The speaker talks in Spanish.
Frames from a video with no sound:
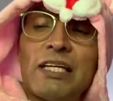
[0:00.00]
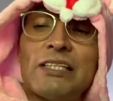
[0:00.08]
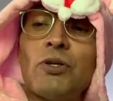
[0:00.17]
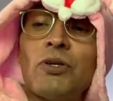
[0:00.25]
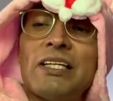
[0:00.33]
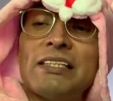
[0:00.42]

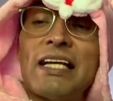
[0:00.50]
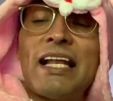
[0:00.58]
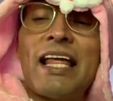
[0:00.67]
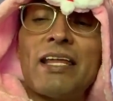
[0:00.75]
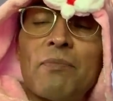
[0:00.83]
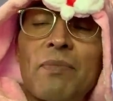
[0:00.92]
Esto dice
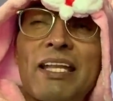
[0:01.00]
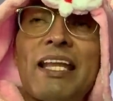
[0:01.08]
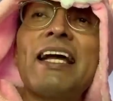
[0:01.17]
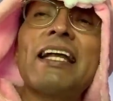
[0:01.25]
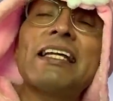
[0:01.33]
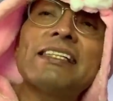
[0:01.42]
la
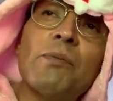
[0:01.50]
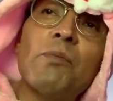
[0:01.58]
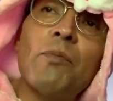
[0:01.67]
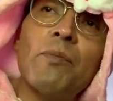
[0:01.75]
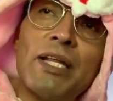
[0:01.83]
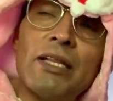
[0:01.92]
demanda que en ese
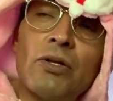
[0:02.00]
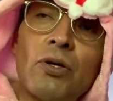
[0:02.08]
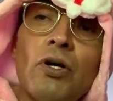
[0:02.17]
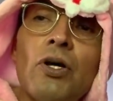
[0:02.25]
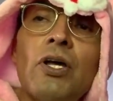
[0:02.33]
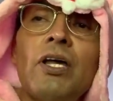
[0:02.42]

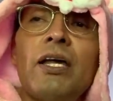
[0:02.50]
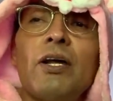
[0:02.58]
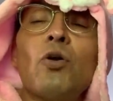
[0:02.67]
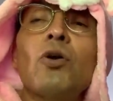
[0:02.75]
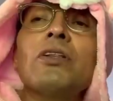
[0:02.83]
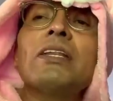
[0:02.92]
momento
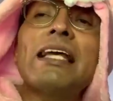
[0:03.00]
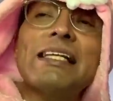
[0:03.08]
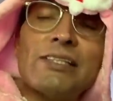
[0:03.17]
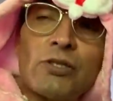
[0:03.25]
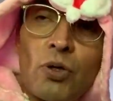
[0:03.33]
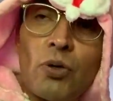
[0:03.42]

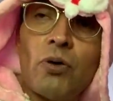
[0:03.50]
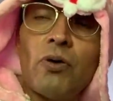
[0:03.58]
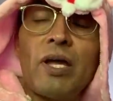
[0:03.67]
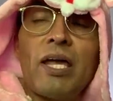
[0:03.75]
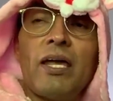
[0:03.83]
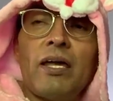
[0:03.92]

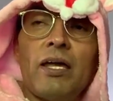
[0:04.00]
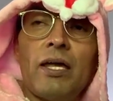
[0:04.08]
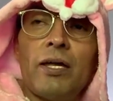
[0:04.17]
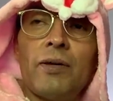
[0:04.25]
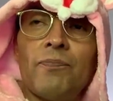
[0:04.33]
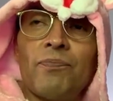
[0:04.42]
contestó
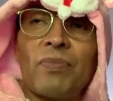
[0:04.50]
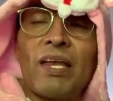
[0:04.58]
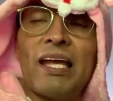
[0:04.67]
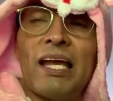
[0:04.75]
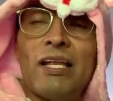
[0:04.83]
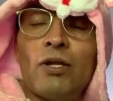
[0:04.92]
em,
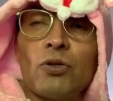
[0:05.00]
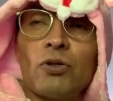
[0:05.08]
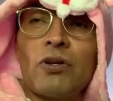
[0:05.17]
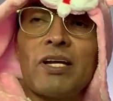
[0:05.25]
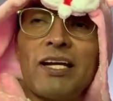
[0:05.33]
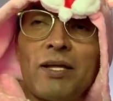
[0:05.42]
el
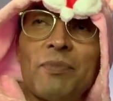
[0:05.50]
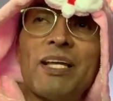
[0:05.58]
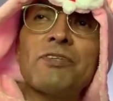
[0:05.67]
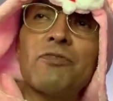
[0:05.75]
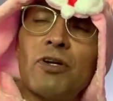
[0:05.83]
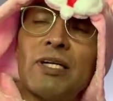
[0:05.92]
doctor
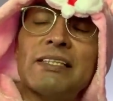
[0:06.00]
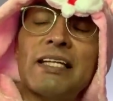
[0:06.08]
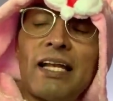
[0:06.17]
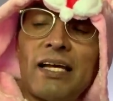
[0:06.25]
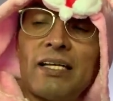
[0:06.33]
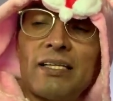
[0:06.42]
Jeremías Flores
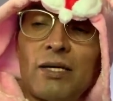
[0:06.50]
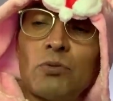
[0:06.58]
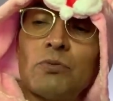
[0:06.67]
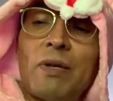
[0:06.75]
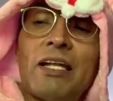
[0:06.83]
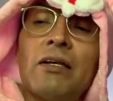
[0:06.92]
Alejandra
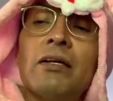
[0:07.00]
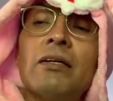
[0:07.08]
Guzmán.